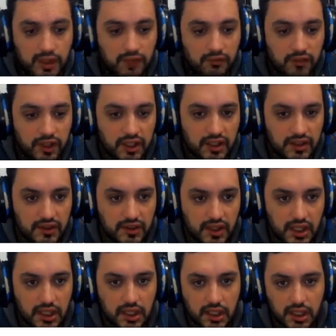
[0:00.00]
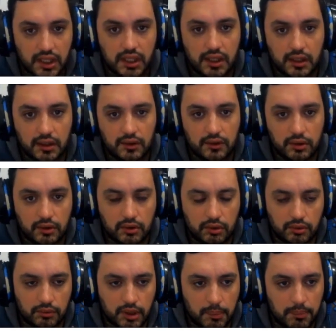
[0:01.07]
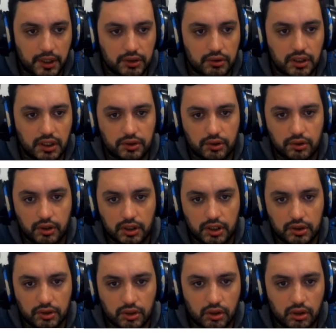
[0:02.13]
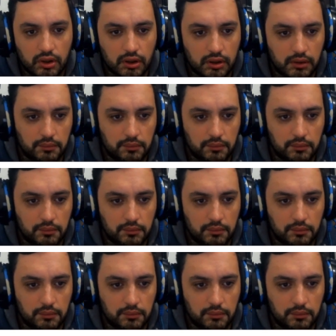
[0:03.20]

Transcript: Y fíjense que con respecto al entorno de escritorio,